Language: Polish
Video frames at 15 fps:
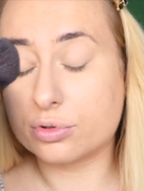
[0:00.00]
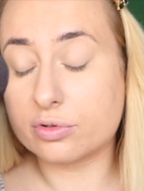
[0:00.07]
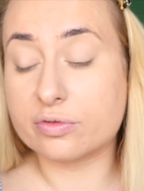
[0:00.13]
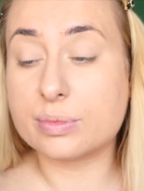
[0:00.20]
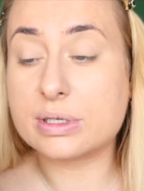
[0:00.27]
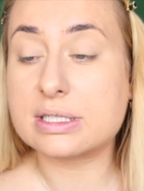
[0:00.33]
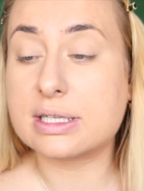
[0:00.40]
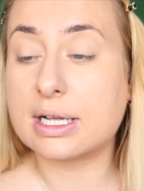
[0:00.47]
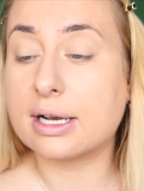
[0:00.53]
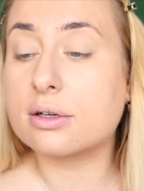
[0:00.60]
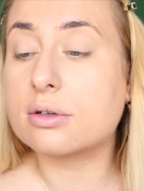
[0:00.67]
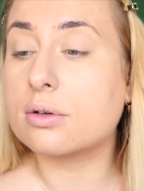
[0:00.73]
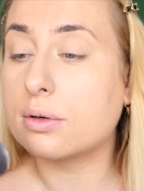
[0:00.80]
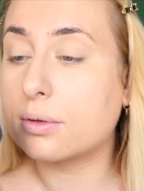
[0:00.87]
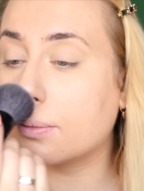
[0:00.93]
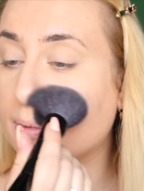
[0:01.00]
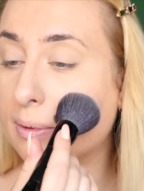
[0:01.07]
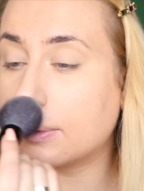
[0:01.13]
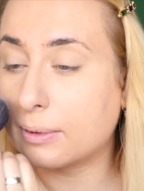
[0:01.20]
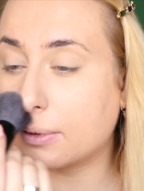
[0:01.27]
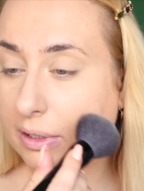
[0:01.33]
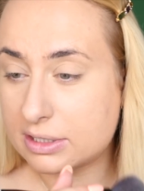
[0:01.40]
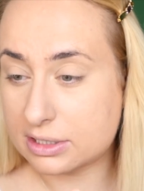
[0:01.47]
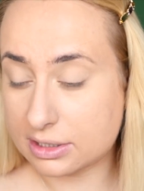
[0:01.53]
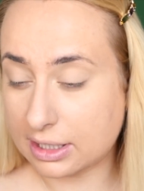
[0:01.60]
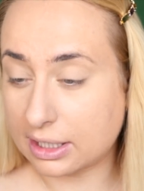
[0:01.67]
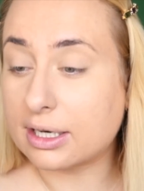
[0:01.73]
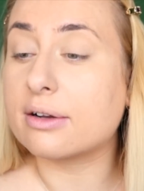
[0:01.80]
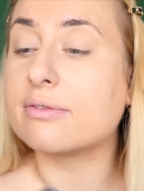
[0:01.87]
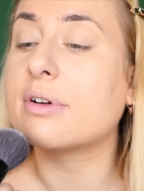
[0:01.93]
pudrów bez talku i
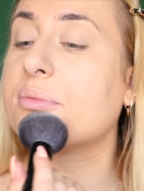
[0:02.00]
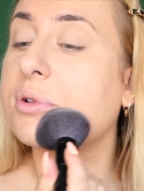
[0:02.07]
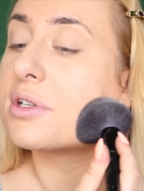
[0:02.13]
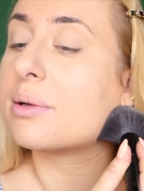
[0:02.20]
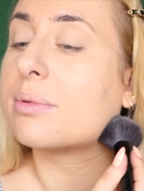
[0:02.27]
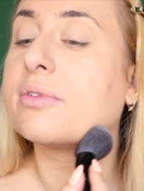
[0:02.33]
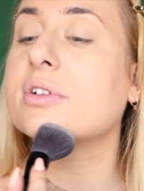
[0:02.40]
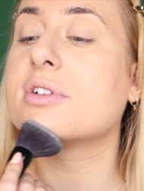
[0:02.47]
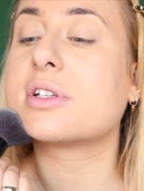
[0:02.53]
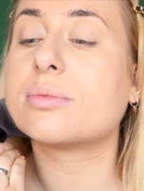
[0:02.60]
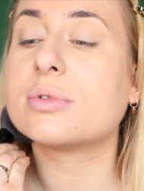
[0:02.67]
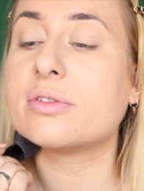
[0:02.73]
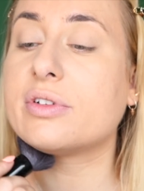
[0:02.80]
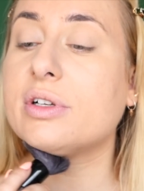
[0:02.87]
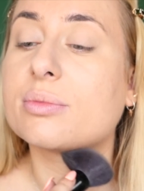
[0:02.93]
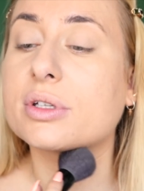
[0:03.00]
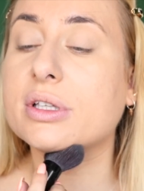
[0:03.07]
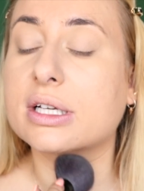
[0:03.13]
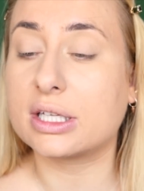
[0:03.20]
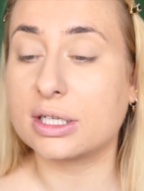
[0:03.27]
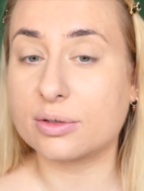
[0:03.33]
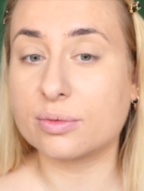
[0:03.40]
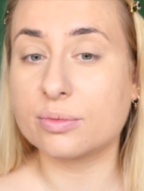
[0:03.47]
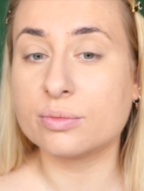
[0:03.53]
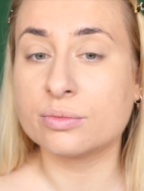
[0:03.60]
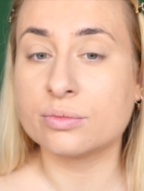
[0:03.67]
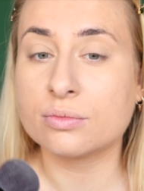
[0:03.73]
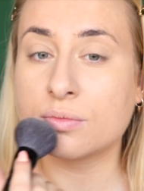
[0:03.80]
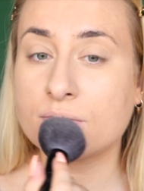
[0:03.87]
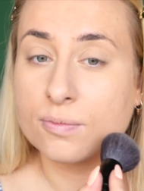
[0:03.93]
nagram Wam na pewno osobny film o takich
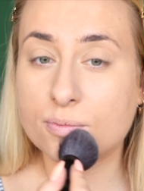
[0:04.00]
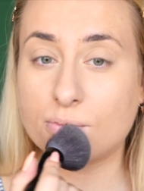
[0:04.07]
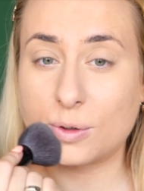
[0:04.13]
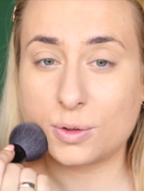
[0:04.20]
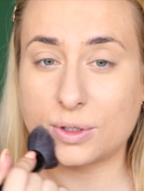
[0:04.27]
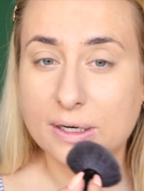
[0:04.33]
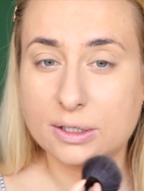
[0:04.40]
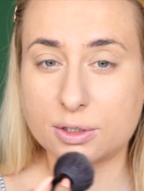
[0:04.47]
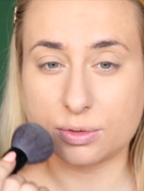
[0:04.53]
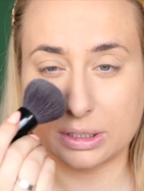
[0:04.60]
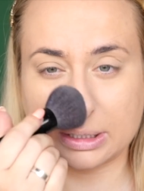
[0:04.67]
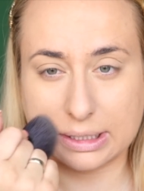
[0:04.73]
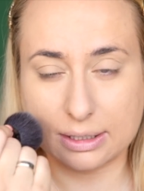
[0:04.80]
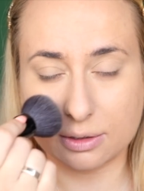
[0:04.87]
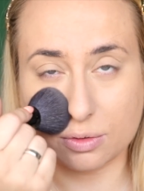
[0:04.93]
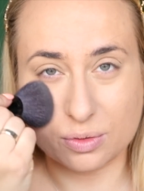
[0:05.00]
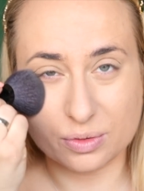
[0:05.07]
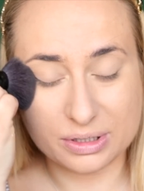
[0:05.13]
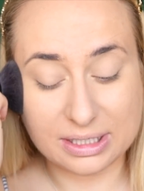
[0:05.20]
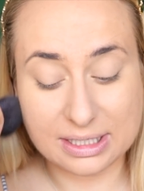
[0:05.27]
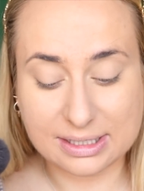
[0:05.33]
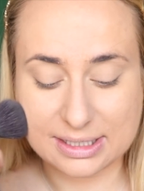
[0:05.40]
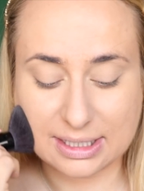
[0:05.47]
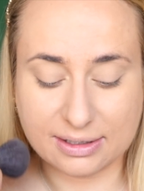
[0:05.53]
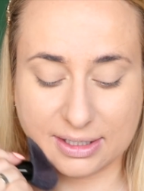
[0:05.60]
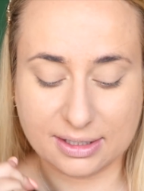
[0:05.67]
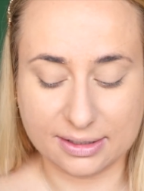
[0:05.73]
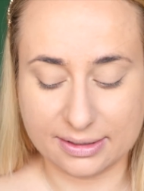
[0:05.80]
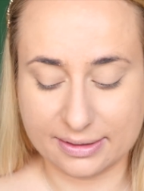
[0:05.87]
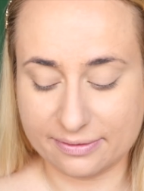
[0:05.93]
pudrach, które talku nie
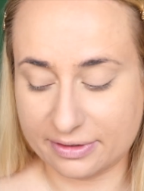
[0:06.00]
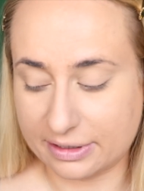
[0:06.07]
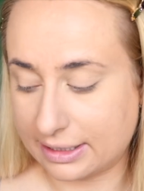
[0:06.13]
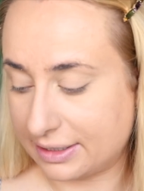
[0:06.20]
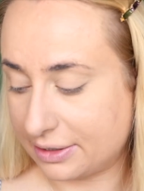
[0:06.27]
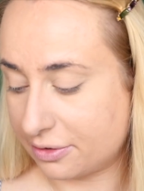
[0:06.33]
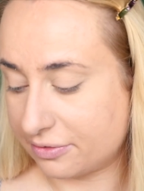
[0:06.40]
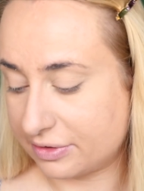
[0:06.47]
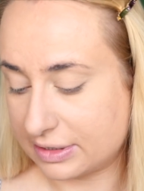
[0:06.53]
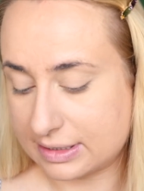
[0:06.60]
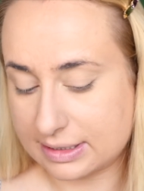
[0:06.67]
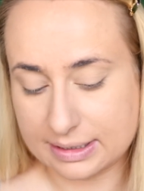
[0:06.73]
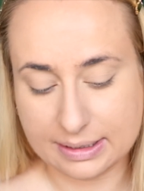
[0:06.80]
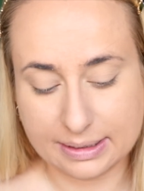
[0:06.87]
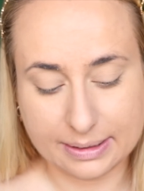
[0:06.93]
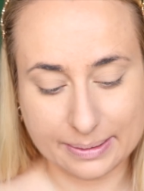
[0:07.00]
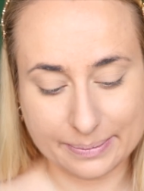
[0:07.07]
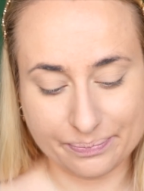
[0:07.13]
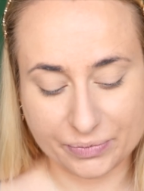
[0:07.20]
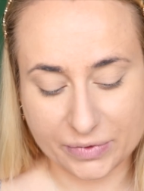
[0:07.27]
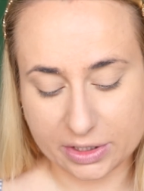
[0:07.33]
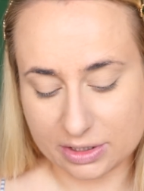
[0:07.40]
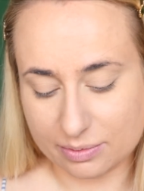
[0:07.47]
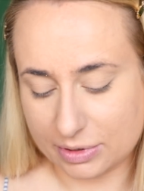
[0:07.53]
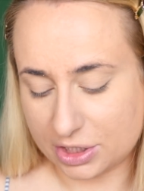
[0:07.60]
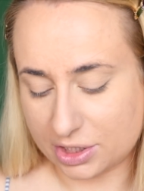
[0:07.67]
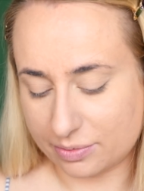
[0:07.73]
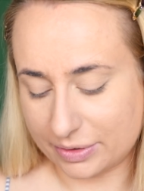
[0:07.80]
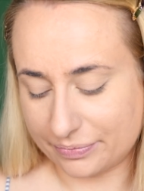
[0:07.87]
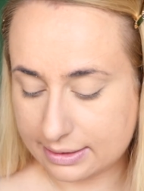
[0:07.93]
zawierają, więc
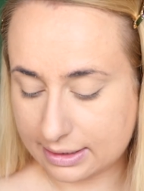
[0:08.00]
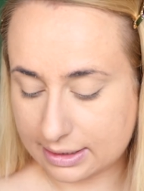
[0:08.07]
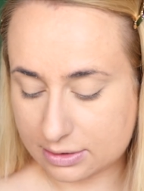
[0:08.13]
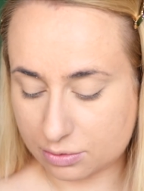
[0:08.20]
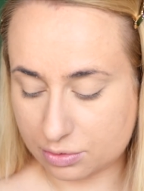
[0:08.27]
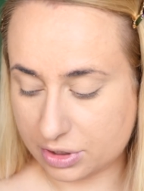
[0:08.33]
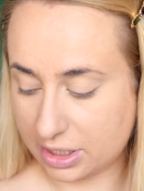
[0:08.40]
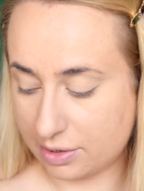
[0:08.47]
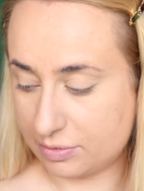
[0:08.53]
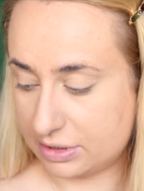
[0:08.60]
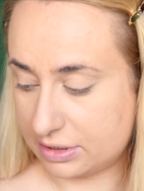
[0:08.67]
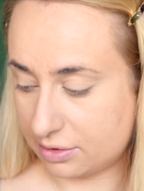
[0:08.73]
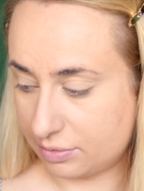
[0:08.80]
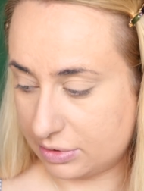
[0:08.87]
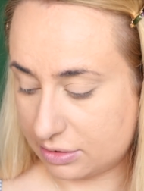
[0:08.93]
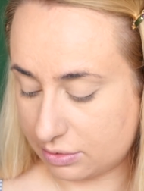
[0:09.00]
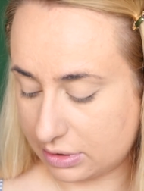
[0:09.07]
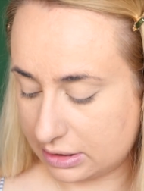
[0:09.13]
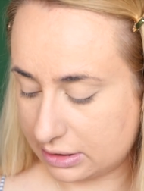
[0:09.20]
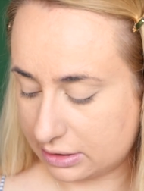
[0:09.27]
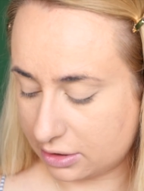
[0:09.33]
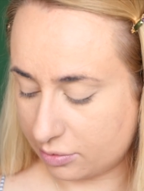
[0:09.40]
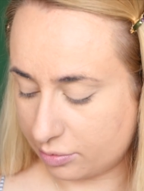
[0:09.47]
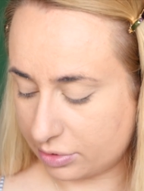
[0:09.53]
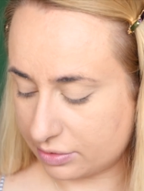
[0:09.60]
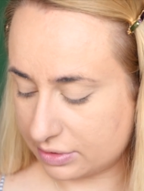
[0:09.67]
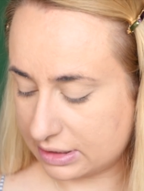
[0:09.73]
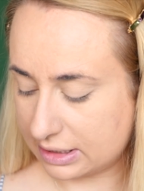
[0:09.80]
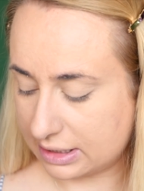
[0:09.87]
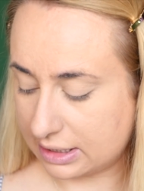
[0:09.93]
Zobaczymy. Teraz użyjemy sobie, słuchajcie, tego
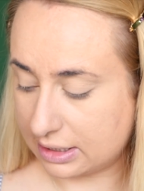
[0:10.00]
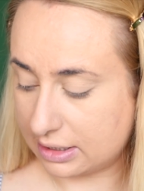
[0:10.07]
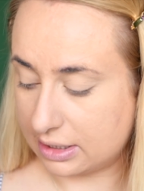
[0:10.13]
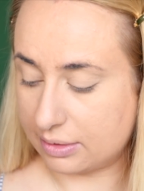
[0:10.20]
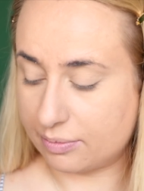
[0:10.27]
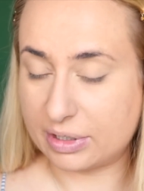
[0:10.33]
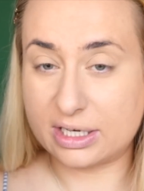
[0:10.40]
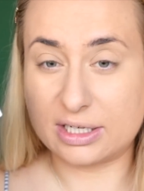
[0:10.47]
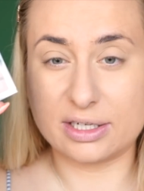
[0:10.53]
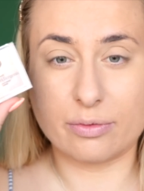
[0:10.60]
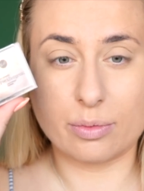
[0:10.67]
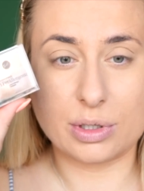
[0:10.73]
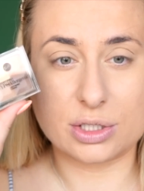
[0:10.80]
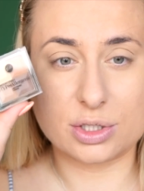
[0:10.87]
bronzera Bell. Nie wiem